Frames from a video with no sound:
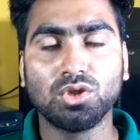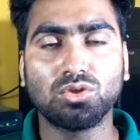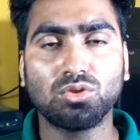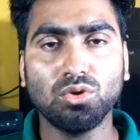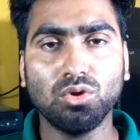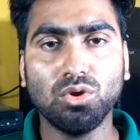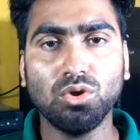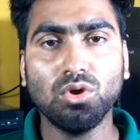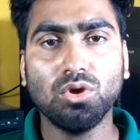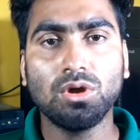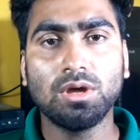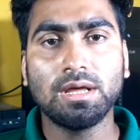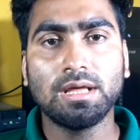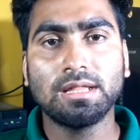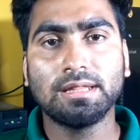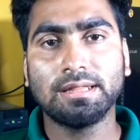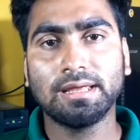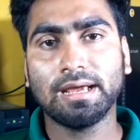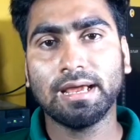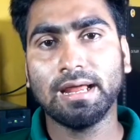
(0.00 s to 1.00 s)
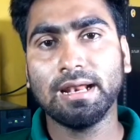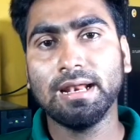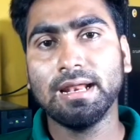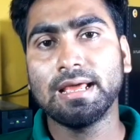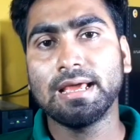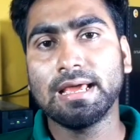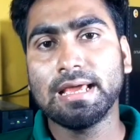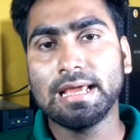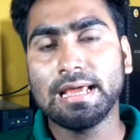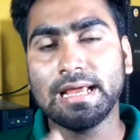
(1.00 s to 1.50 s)
তো দেখেন
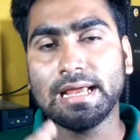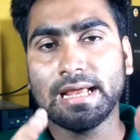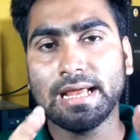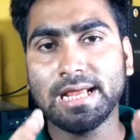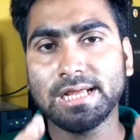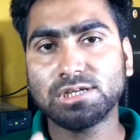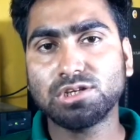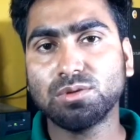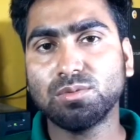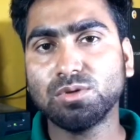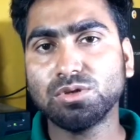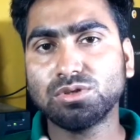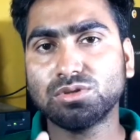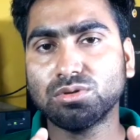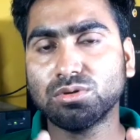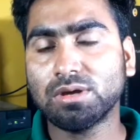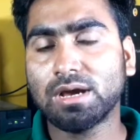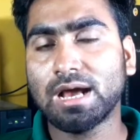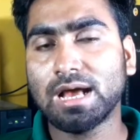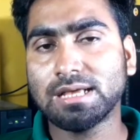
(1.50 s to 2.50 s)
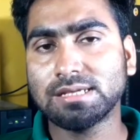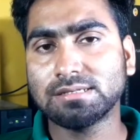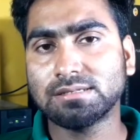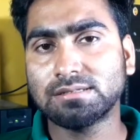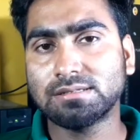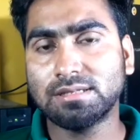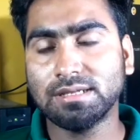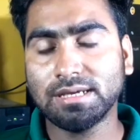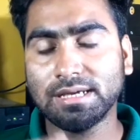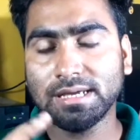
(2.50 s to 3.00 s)
এই সমস্ত কাজ
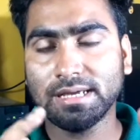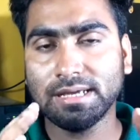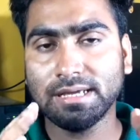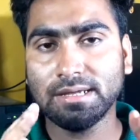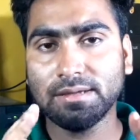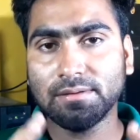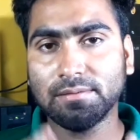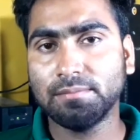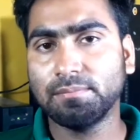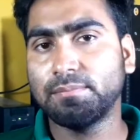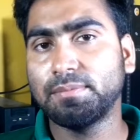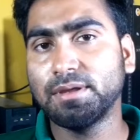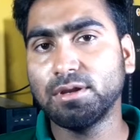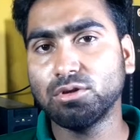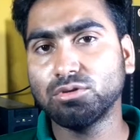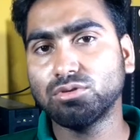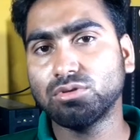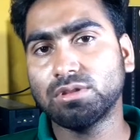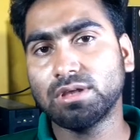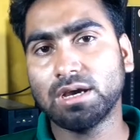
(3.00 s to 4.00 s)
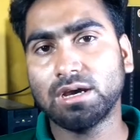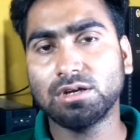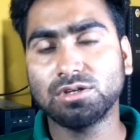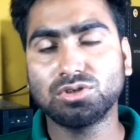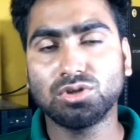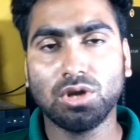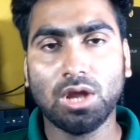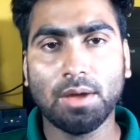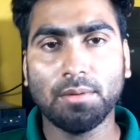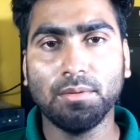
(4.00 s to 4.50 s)
থেকে বিরত থাকার
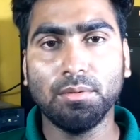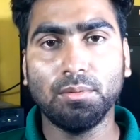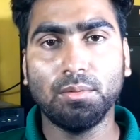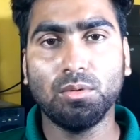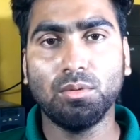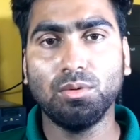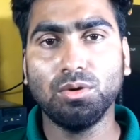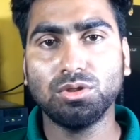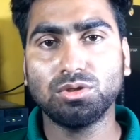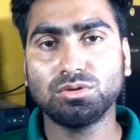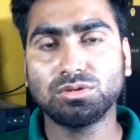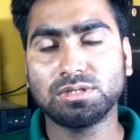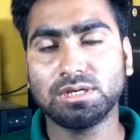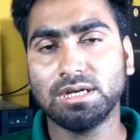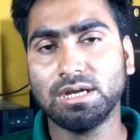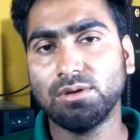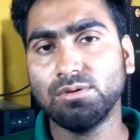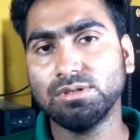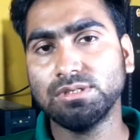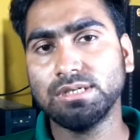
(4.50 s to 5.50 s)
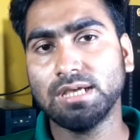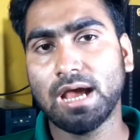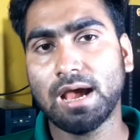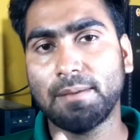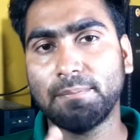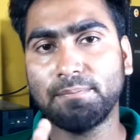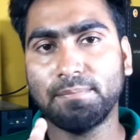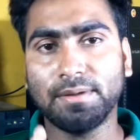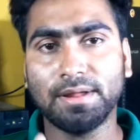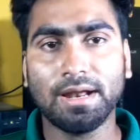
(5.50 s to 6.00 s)
জন্য আমি বলবো তো সেটা হচ্ছে
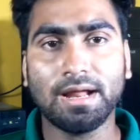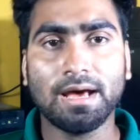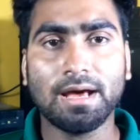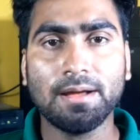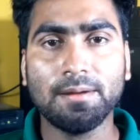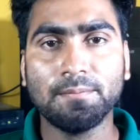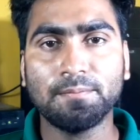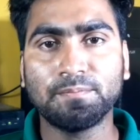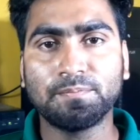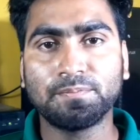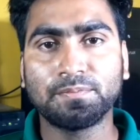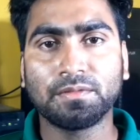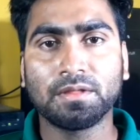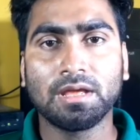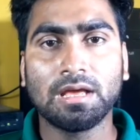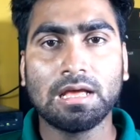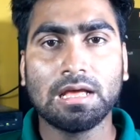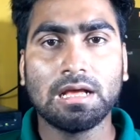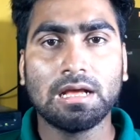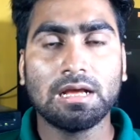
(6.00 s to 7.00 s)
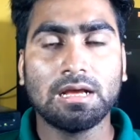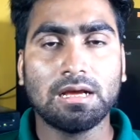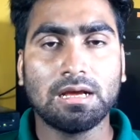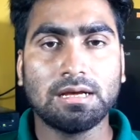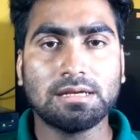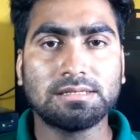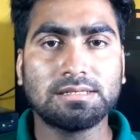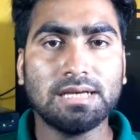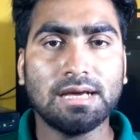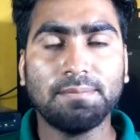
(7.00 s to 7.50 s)
আপনারা
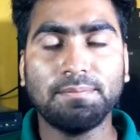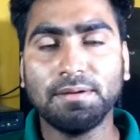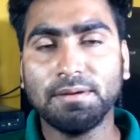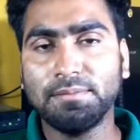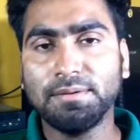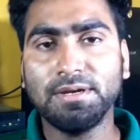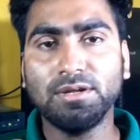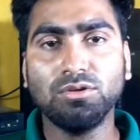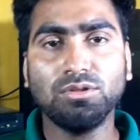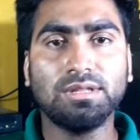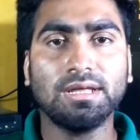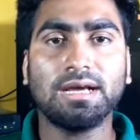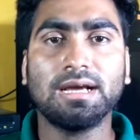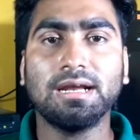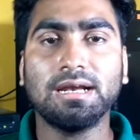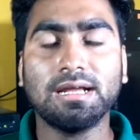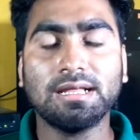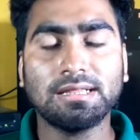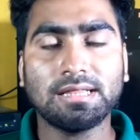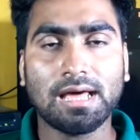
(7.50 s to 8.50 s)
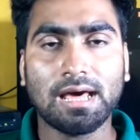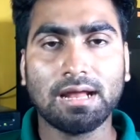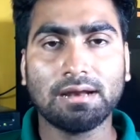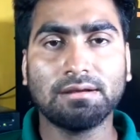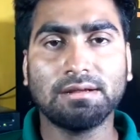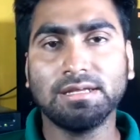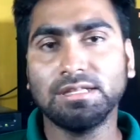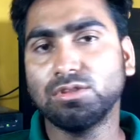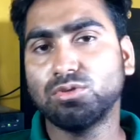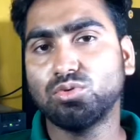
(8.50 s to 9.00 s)
যে আপনার ভিডিও দেখে না তার
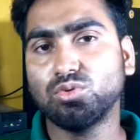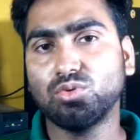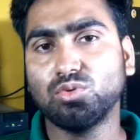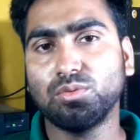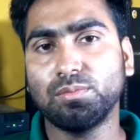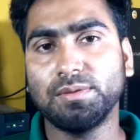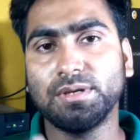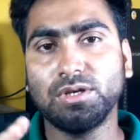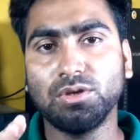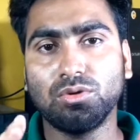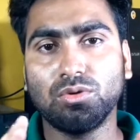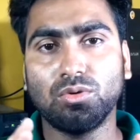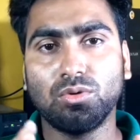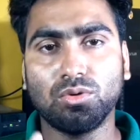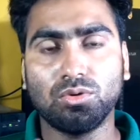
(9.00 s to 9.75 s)
কিন্তু ভিডিও